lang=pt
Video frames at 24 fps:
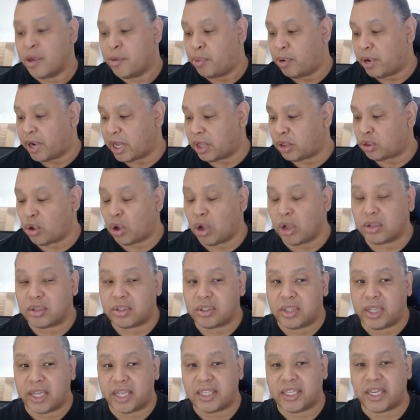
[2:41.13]
Porque
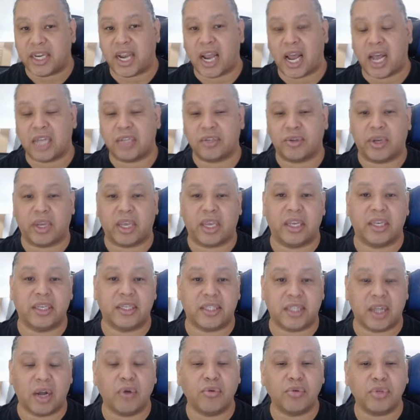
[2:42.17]
todos nesse caso aqui
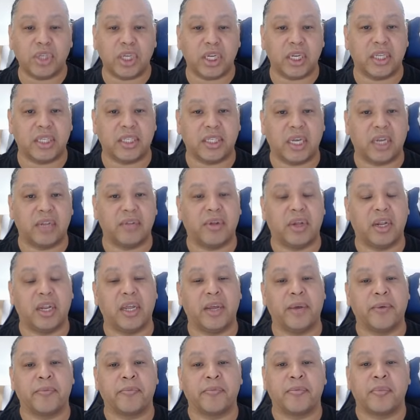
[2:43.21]
estão utilizando
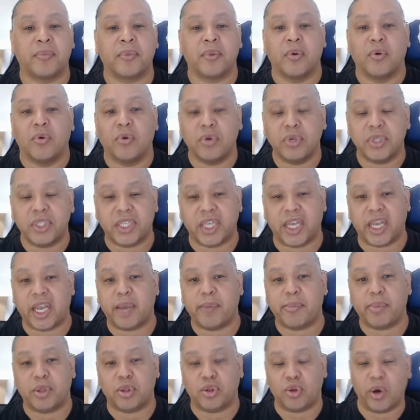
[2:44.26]
ali o
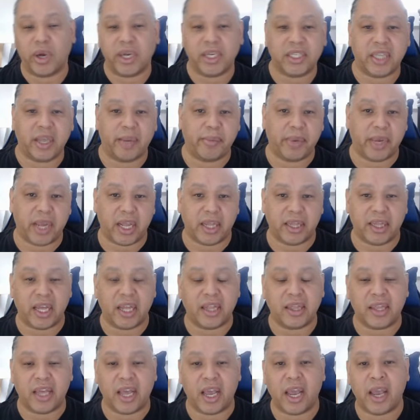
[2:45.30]
Zigbee
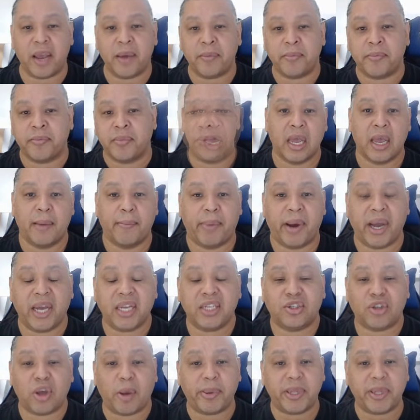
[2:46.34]
2MQTT,
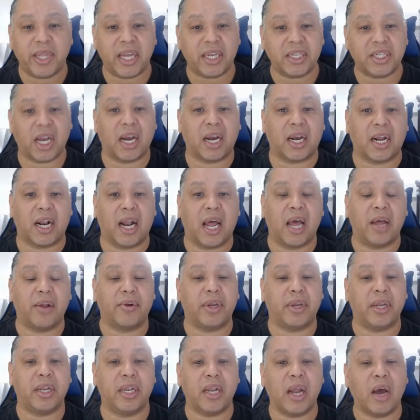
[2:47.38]
mas só para deixar claro
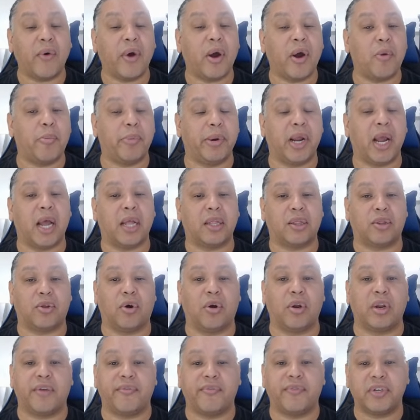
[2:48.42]
que não é
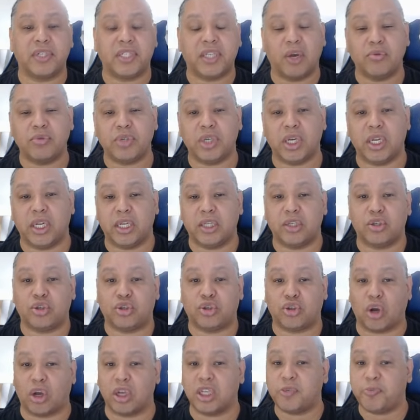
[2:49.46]
obrigatório que você utilize só